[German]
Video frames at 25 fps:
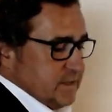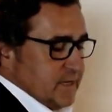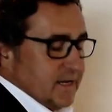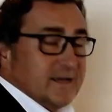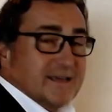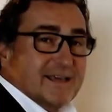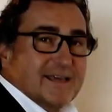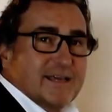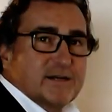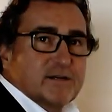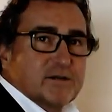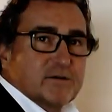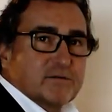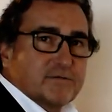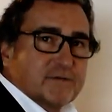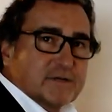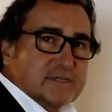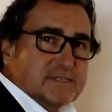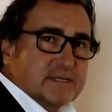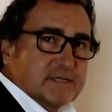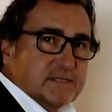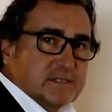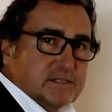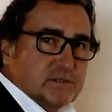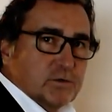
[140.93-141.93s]
nach innen
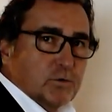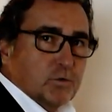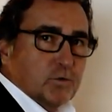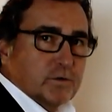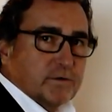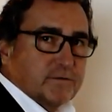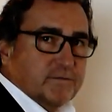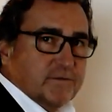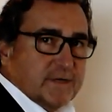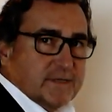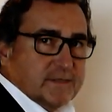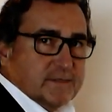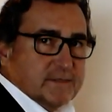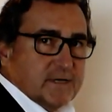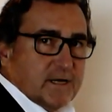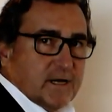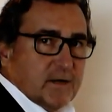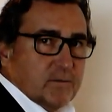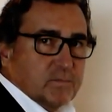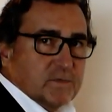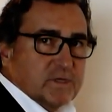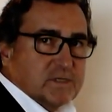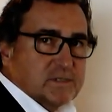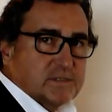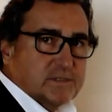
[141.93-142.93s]
versetzte Rückwand
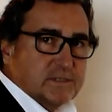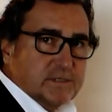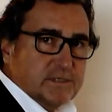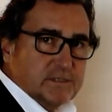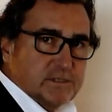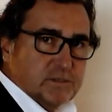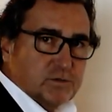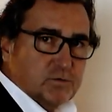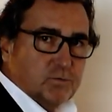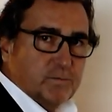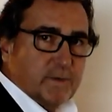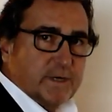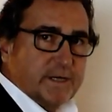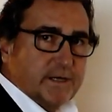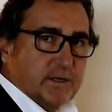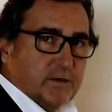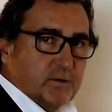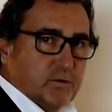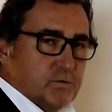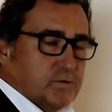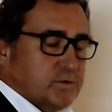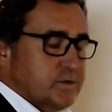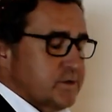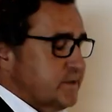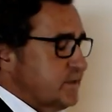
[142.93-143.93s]
haben. Das siehst du bei der
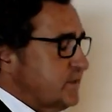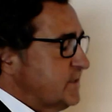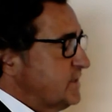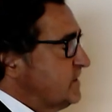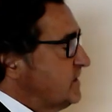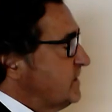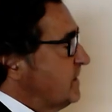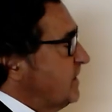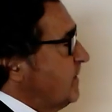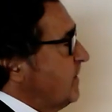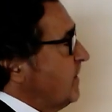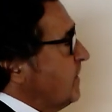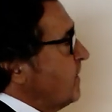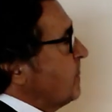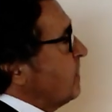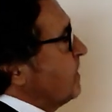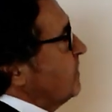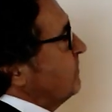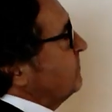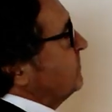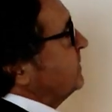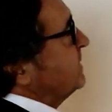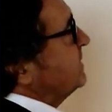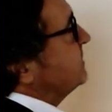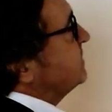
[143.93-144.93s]
Küche nicht.
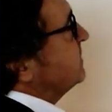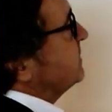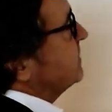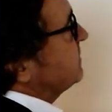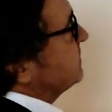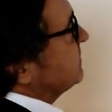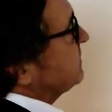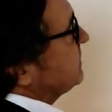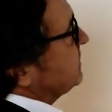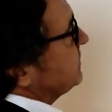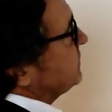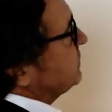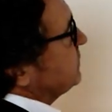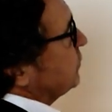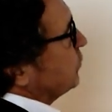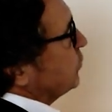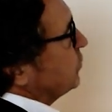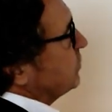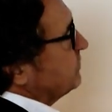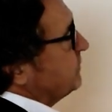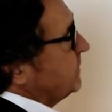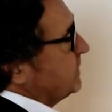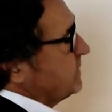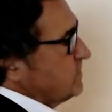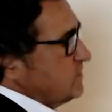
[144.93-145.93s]
Wichtig ist, dass die
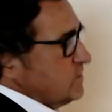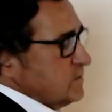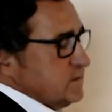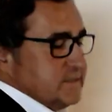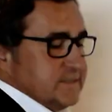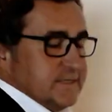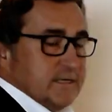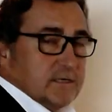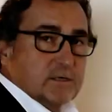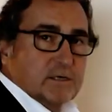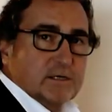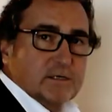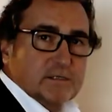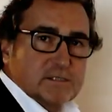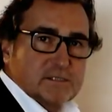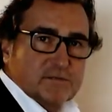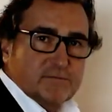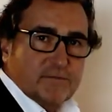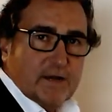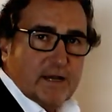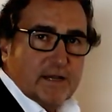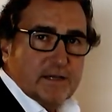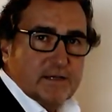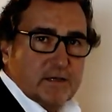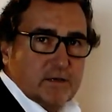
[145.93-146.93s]
Rückwand circa
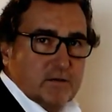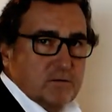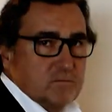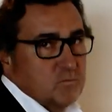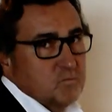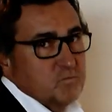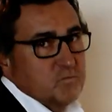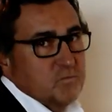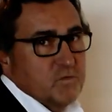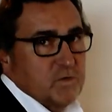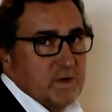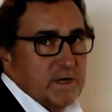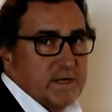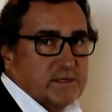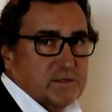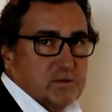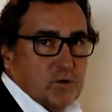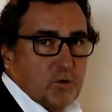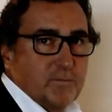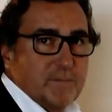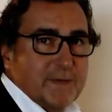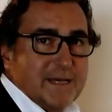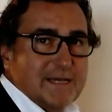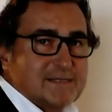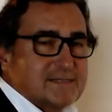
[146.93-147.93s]
zwei, vielleicht
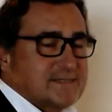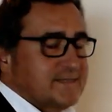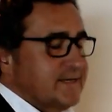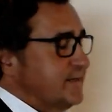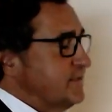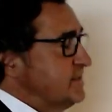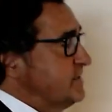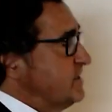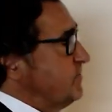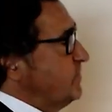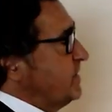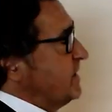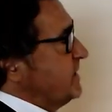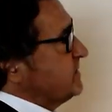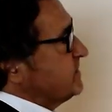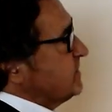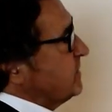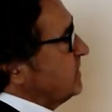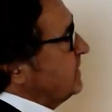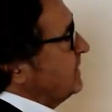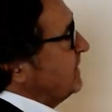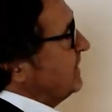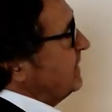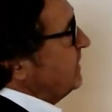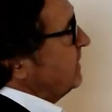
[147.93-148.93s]
auch mehr Zentimeter